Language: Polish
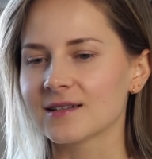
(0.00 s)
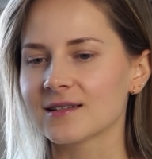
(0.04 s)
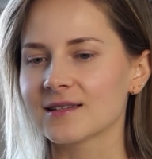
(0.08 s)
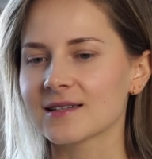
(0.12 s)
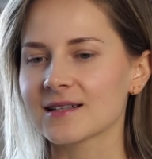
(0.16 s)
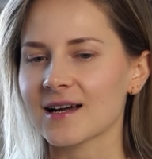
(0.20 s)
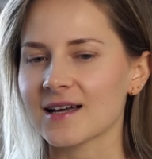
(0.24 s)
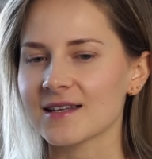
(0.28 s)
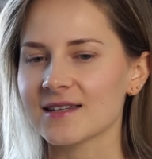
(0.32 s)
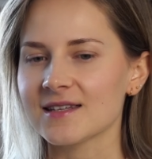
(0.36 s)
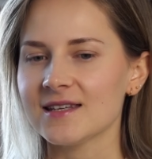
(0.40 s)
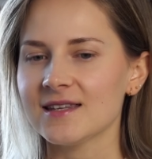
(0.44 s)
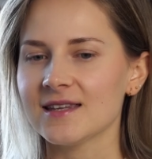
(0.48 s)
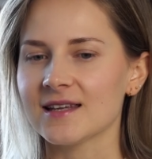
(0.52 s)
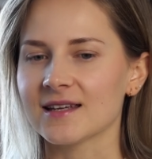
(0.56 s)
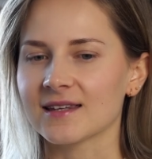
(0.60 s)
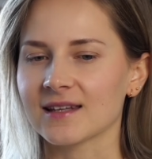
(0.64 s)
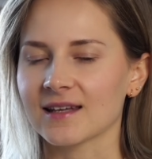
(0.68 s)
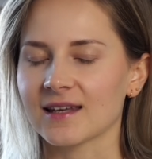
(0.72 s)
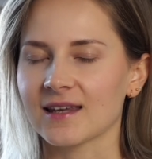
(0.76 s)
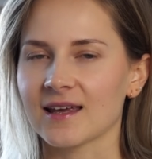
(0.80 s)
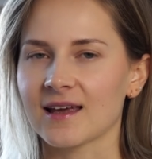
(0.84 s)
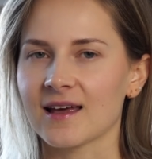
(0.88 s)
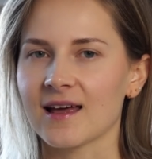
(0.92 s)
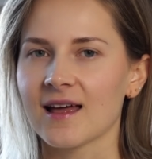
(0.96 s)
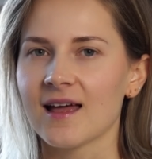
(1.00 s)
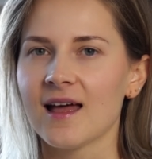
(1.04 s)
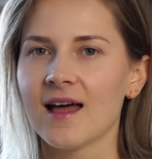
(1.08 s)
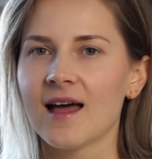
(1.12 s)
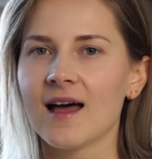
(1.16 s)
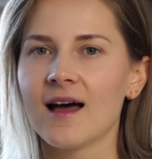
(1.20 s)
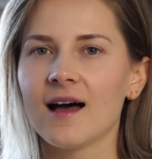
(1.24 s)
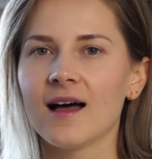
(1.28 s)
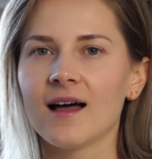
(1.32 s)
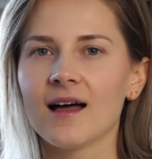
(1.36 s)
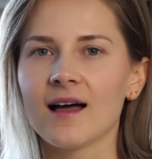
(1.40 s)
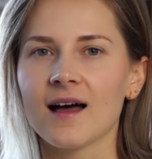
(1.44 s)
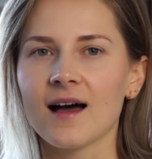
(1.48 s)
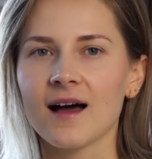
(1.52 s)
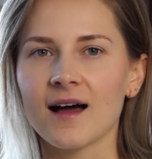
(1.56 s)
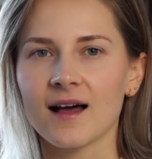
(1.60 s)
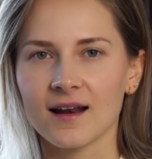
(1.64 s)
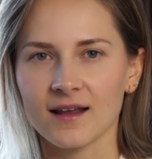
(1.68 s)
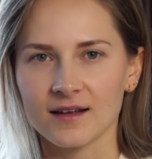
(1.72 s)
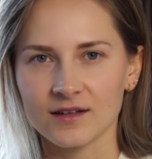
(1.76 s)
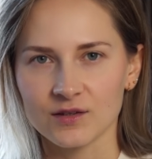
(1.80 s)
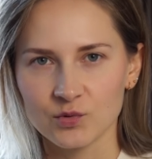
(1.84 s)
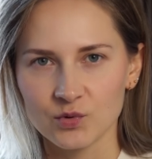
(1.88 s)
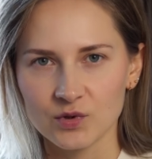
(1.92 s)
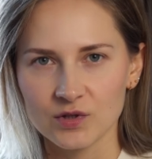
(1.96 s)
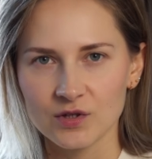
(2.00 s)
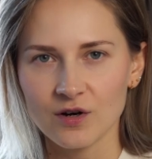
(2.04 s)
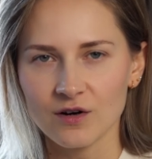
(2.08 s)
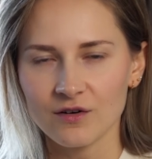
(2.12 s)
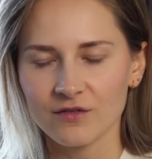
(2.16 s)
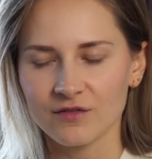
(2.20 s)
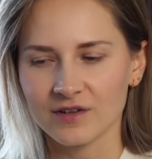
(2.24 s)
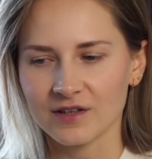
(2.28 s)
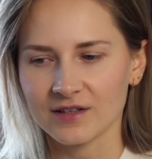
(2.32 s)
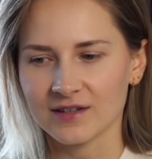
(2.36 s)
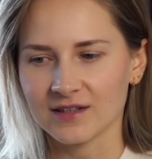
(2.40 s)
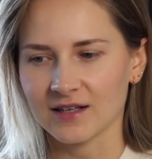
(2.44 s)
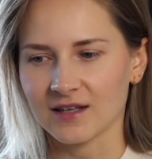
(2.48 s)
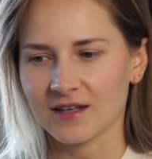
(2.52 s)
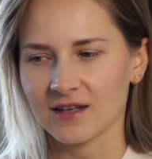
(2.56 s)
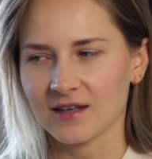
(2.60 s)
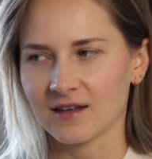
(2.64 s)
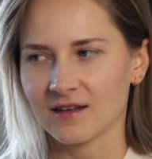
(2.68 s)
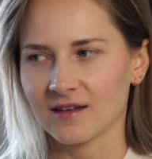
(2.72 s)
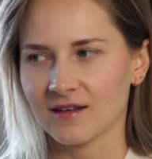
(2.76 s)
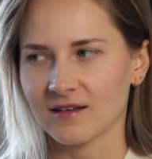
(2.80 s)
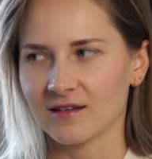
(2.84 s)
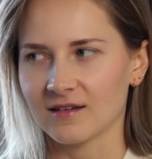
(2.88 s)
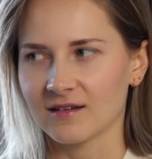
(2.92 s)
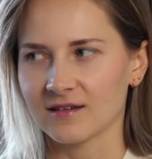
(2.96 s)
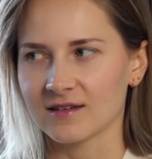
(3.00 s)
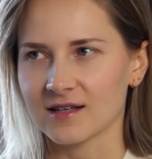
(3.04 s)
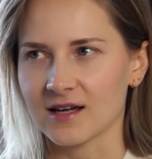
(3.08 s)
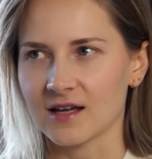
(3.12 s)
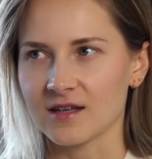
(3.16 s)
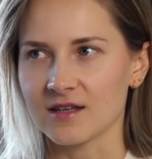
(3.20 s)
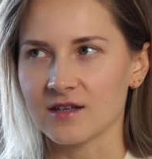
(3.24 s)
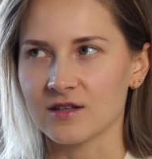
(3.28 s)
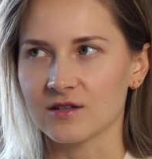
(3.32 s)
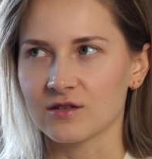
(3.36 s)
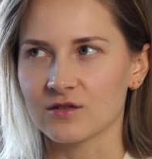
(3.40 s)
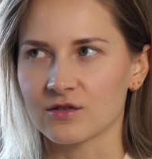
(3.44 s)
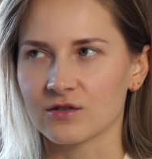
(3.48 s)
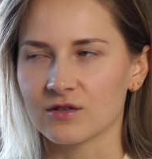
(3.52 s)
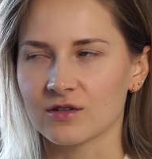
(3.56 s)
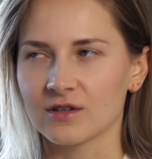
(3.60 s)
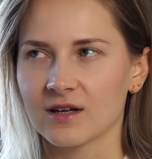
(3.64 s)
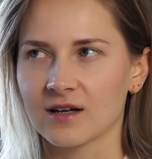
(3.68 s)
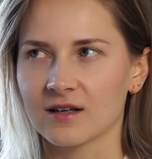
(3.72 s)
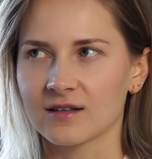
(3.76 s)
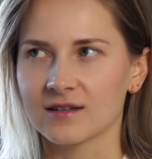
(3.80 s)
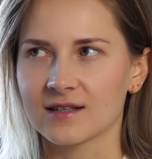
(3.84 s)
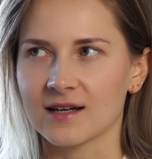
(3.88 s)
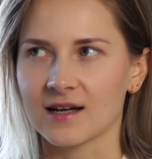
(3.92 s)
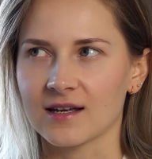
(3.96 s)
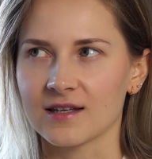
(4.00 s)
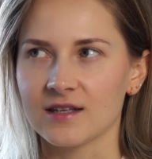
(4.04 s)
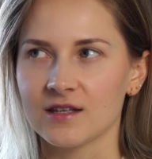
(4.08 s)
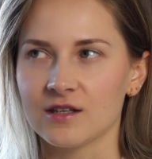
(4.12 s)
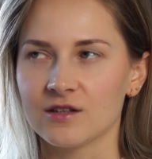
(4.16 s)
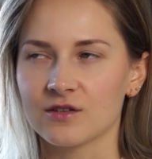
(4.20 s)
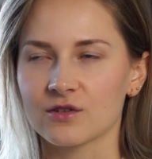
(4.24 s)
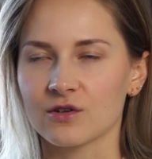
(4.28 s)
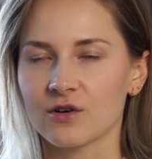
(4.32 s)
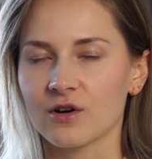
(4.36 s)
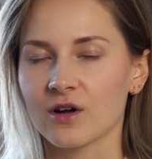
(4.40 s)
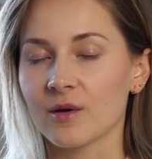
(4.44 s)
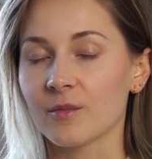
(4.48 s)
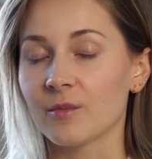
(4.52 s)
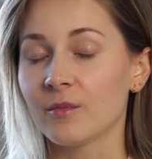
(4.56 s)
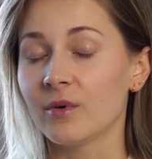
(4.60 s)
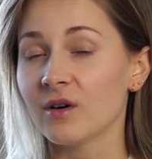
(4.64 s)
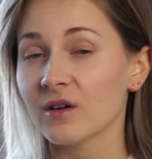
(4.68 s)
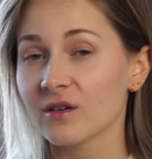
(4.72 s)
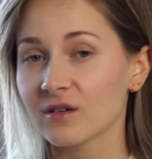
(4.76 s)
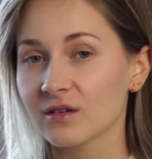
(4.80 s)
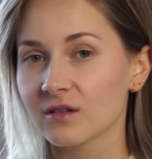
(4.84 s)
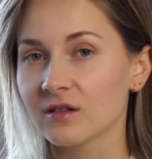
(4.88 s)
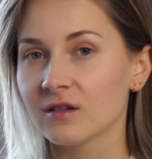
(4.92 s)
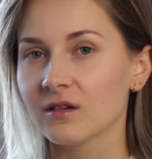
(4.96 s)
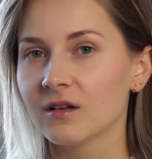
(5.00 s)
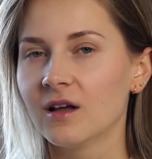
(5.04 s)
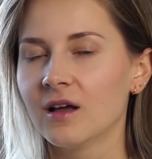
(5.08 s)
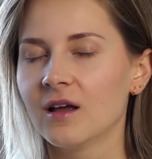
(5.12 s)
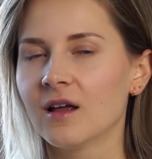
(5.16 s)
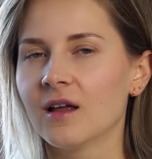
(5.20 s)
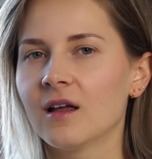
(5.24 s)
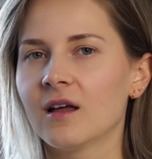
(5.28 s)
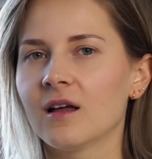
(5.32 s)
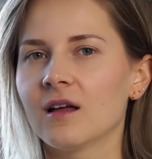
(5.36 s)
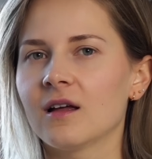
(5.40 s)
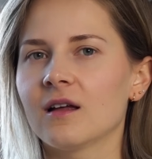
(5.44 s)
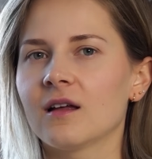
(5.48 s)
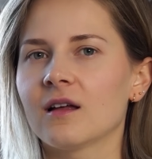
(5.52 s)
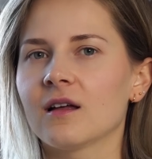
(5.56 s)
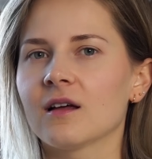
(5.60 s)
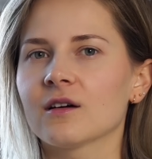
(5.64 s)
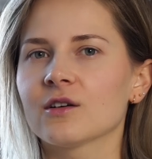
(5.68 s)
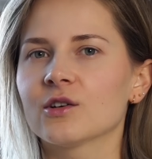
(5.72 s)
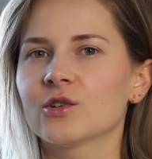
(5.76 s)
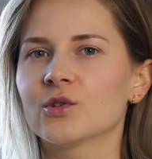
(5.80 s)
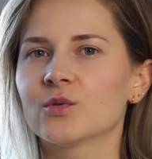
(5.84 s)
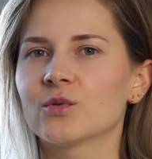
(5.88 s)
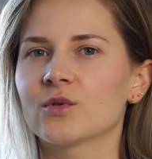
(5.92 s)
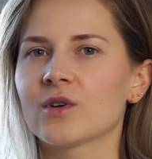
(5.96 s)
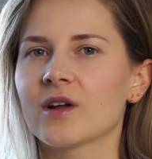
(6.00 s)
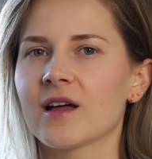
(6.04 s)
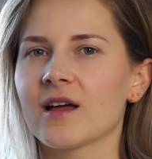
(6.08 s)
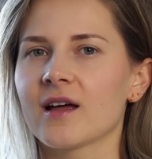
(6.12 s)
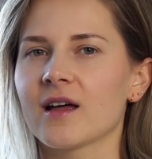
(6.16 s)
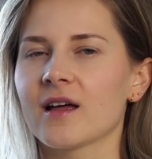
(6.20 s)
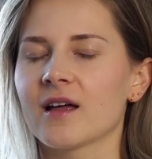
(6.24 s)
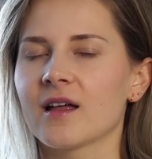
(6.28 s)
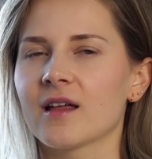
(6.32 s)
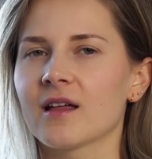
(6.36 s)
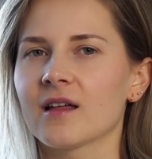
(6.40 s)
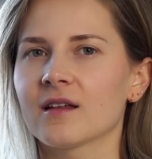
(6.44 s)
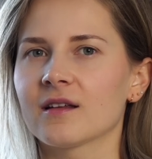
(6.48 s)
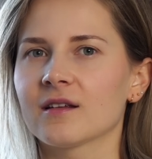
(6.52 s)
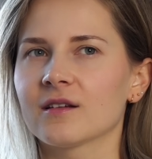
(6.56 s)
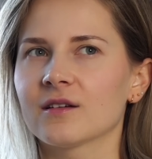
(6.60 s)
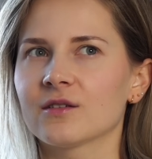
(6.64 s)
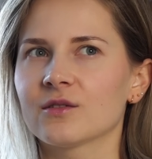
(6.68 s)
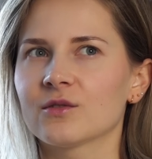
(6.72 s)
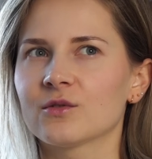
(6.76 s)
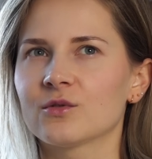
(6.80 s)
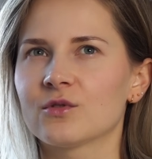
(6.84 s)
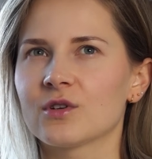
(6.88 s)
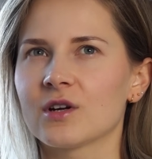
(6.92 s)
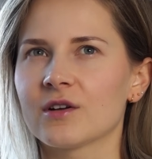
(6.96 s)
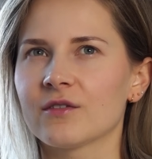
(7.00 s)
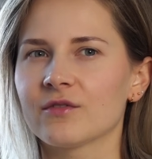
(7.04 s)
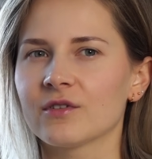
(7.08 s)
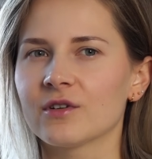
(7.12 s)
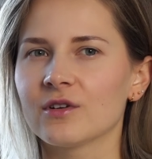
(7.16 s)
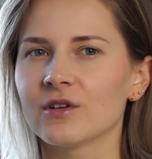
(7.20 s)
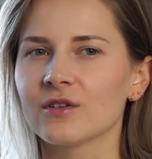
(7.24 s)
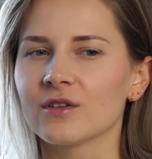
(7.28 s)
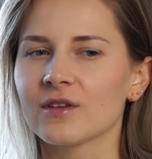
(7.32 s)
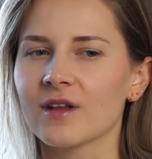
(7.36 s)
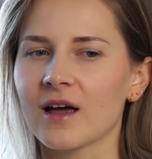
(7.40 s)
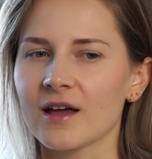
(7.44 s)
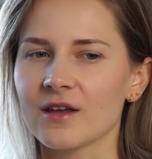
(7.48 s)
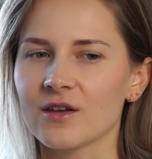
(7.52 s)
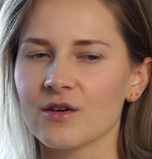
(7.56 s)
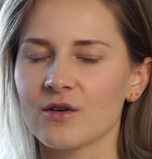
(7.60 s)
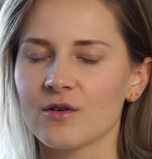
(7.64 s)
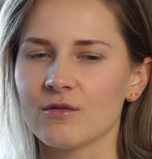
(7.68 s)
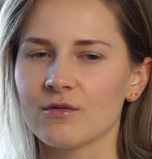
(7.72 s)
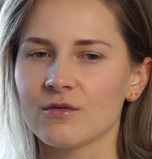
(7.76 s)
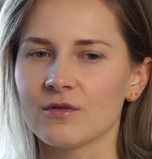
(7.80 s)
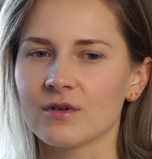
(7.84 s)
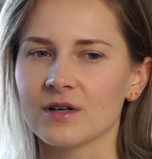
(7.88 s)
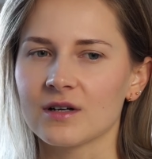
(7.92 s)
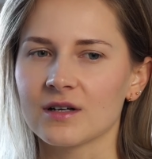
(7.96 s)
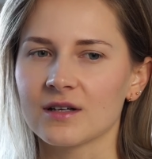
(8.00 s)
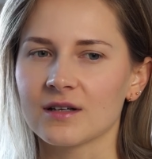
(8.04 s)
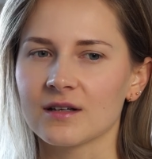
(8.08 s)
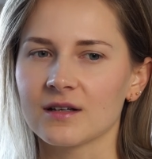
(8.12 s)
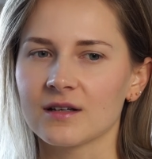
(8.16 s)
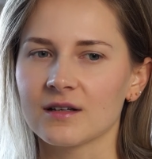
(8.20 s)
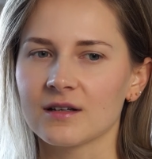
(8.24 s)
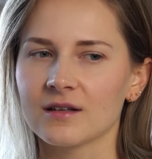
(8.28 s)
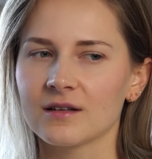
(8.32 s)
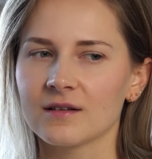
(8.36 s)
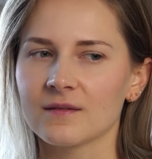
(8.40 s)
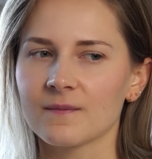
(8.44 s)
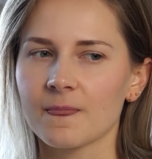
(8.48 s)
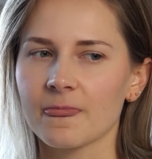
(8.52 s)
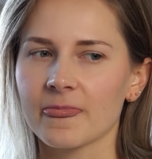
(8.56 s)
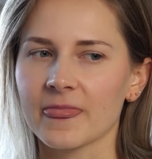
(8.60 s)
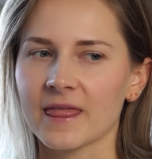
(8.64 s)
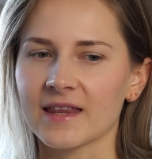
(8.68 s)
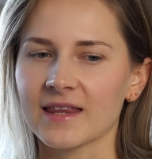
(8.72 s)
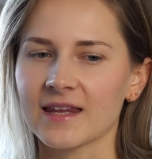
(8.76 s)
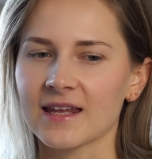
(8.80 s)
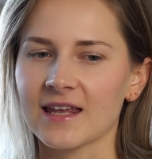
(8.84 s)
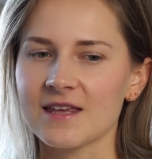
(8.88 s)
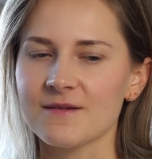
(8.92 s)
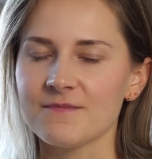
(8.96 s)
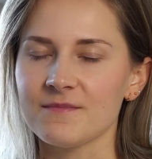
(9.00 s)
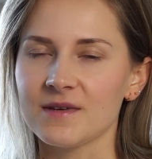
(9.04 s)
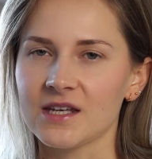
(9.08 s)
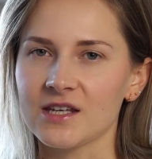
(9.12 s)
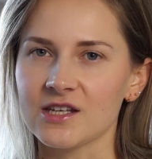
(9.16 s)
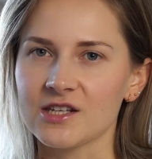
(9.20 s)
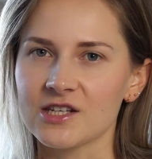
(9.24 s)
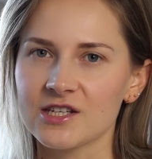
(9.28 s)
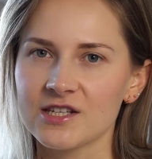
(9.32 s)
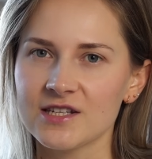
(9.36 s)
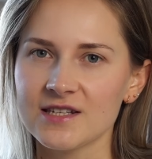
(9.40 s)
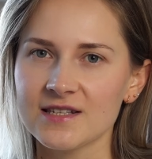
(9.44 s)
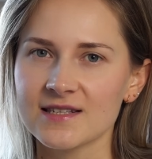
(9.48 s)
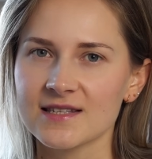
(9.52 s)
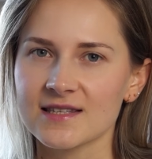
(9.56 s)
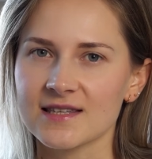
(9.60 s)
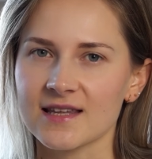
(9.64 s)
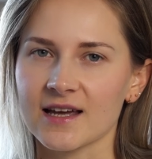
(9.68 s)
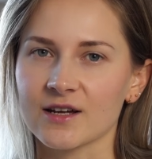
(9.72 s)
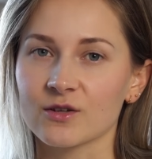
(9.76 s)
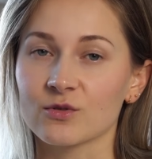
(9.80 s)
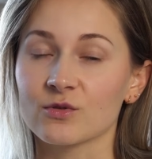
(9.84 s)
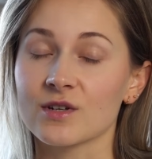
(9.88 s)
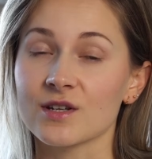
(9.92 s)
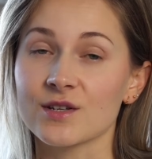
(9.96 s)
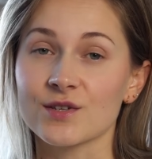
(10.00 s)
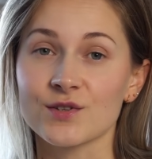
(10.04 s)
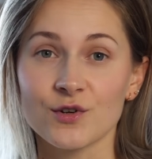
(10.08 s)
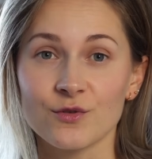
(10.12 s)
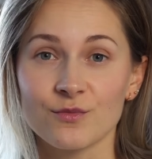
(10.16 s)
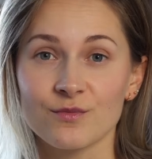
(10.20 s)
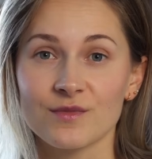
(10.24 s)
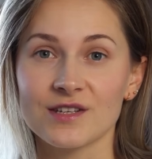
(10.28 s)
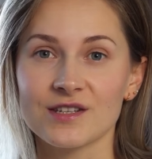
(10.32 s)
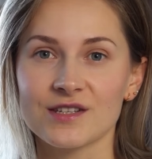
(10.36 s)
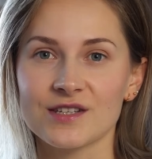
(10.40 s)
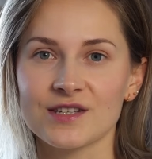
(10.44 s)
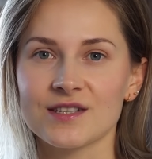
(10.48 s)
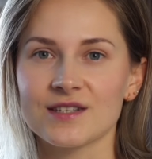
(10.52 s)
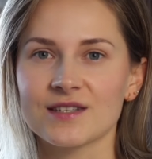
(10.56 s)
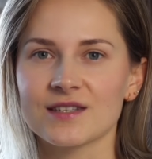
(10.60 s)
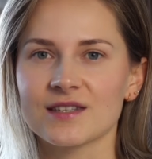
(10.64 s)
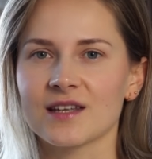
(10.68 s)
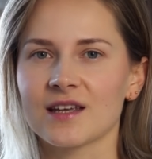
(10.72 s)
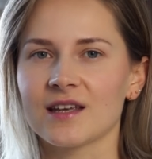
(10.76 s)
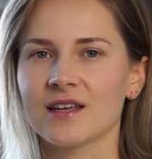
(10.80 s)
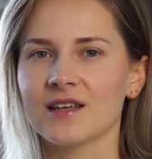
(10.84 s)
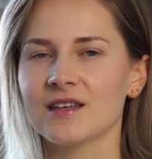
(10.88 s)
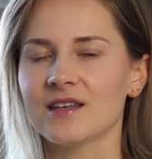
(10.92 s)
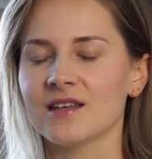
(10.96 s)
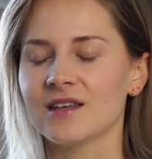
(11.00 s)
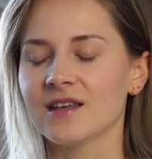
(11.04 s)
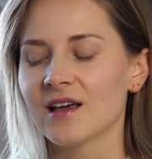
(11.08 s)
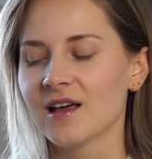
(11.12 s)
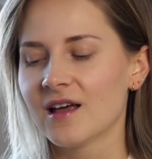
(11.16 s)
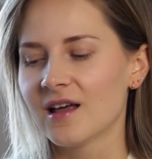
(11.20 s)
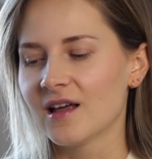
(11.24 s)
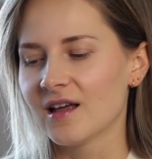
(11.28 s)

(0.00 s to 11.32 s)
tkaniny takie ala tweedowe, takie tkaniny tkaniny trochę boku, e, które, które wyglądają e, na no, takie mięsiste, które są mięsiste i